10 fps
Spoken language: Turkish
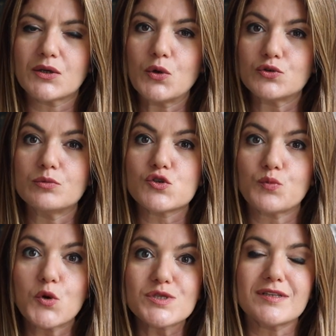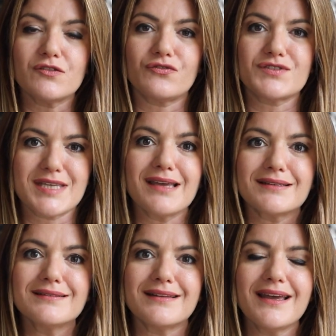gördüğümüz pozitif
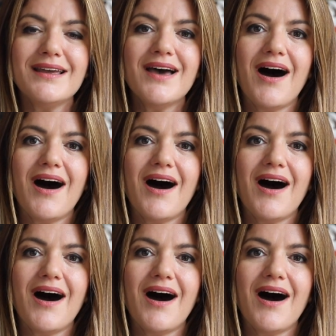seyrin de